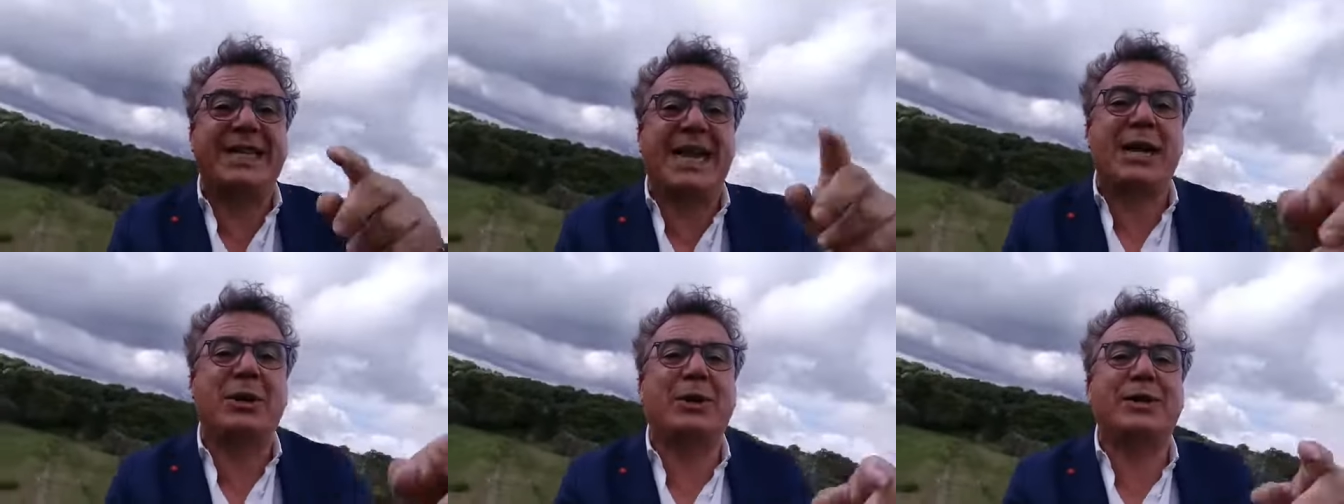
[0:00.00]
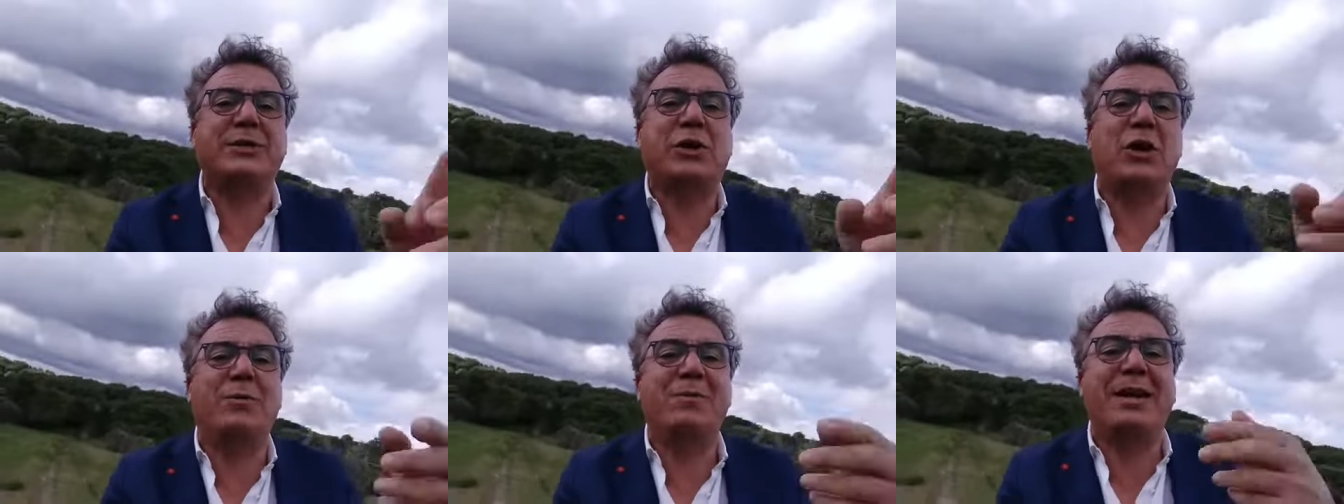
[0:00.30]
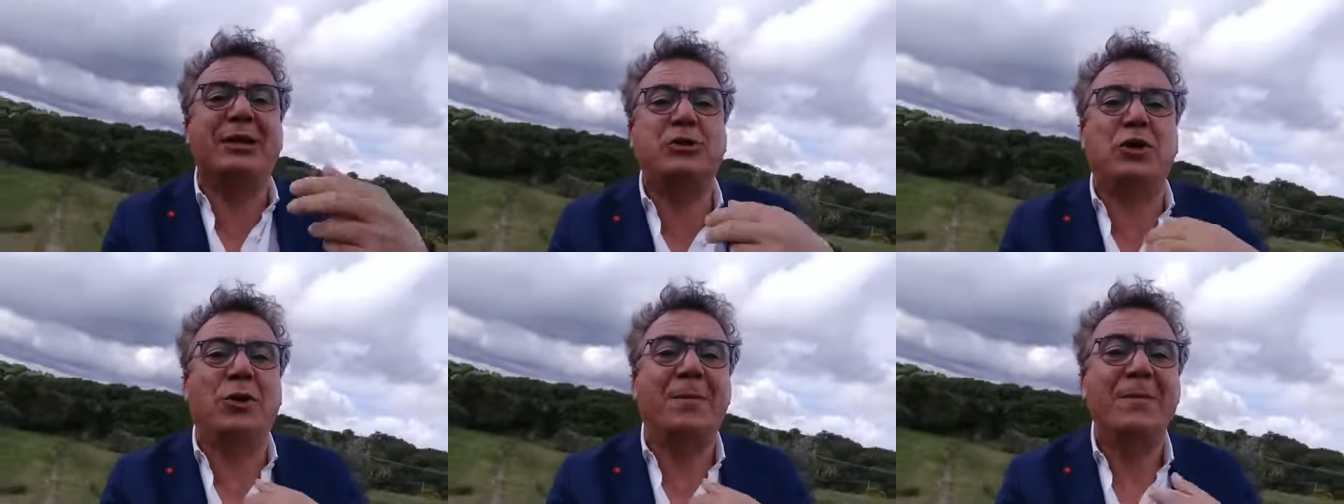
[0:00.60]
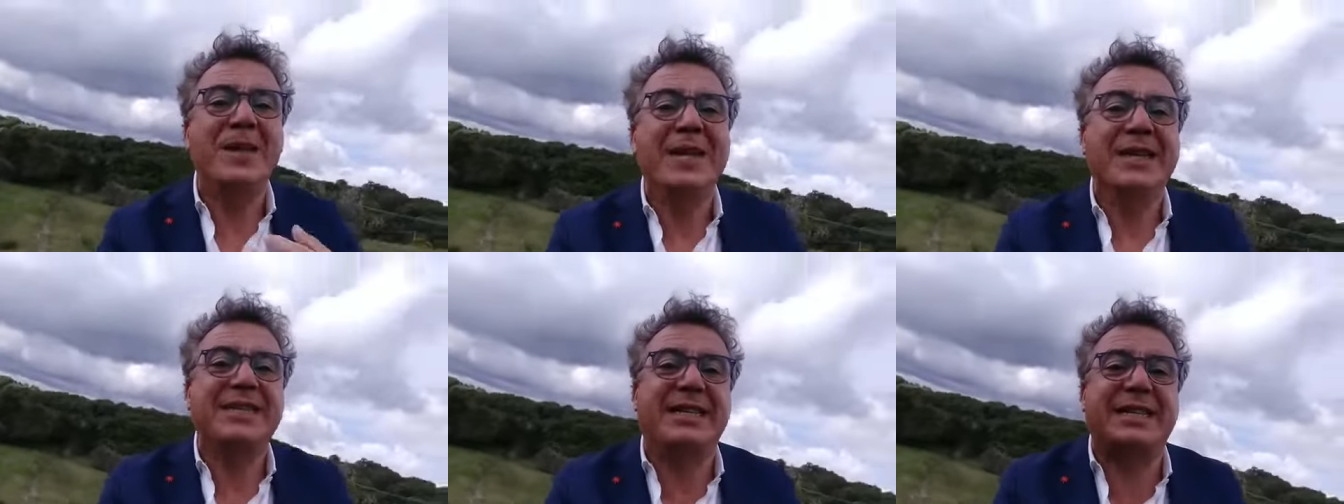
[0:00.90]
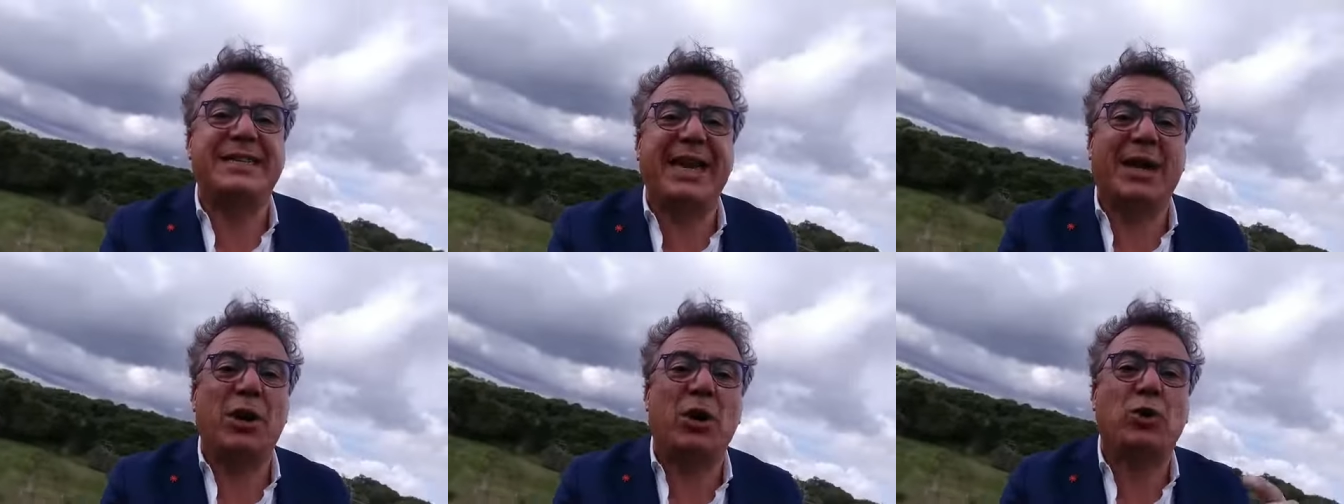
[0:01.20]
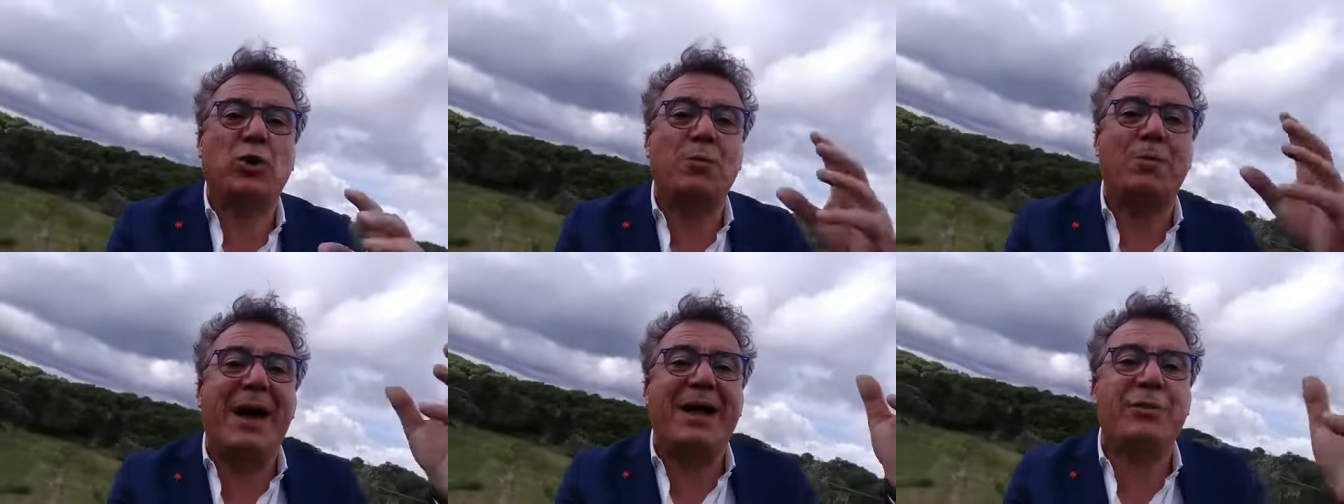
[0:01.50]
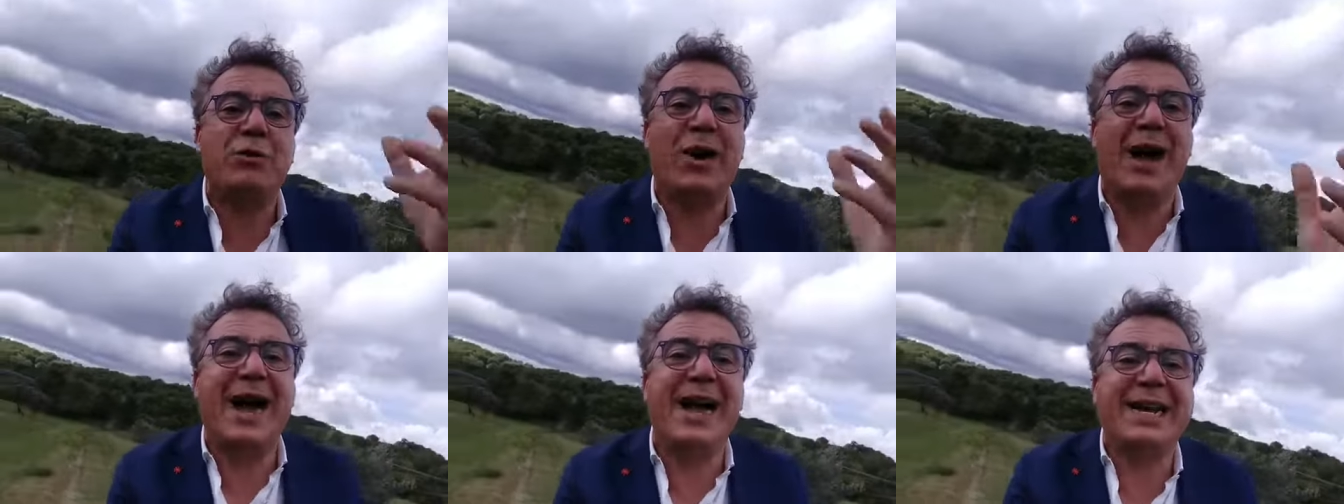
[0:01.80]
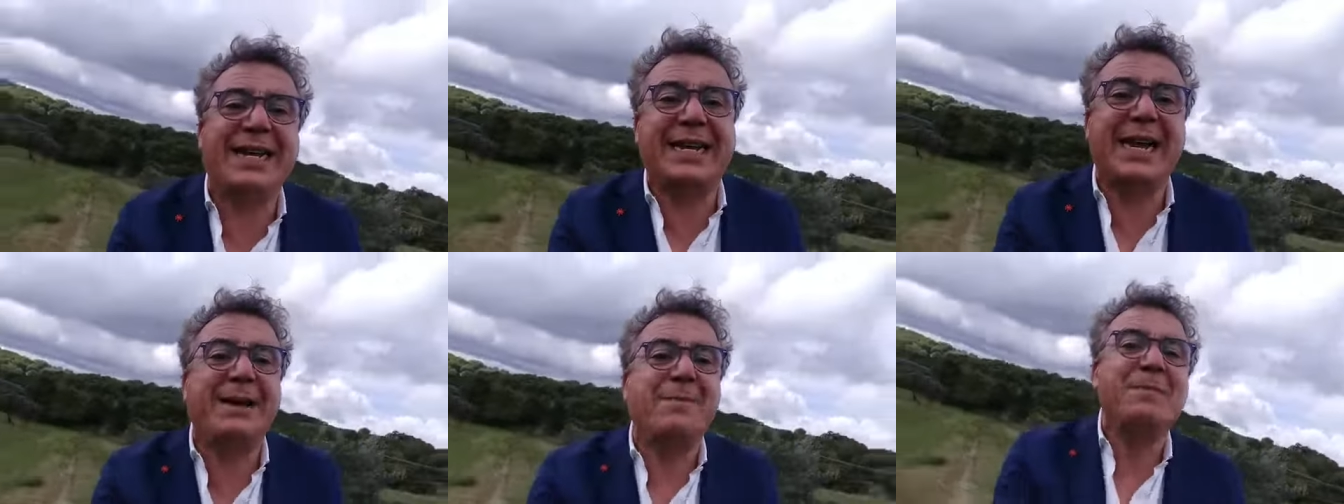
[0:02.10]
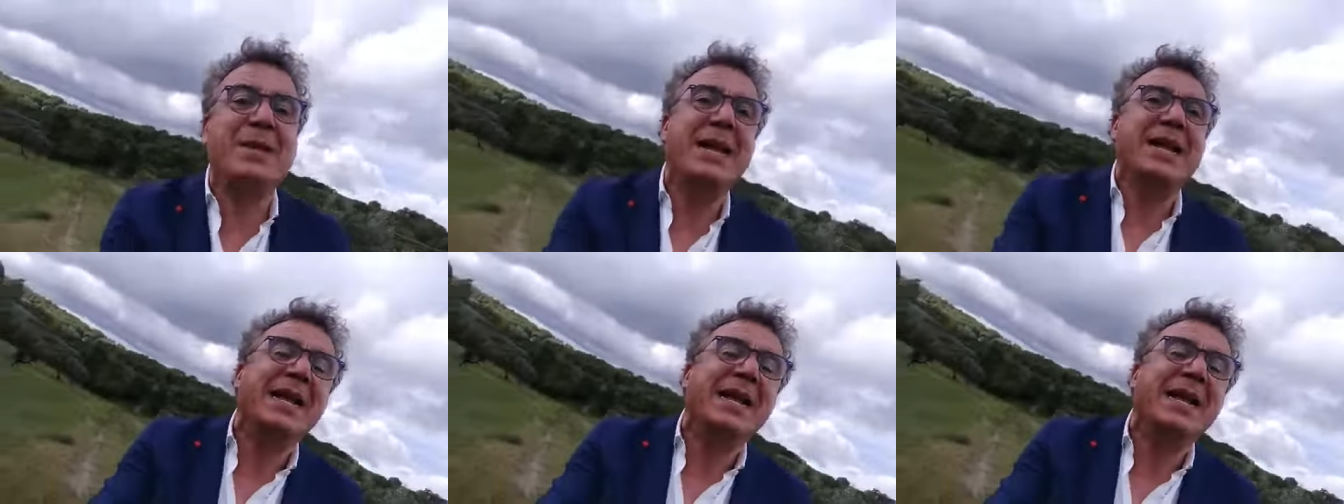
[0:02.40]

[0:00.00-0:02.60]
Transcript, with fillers: che in questo momento si stanno occupando anche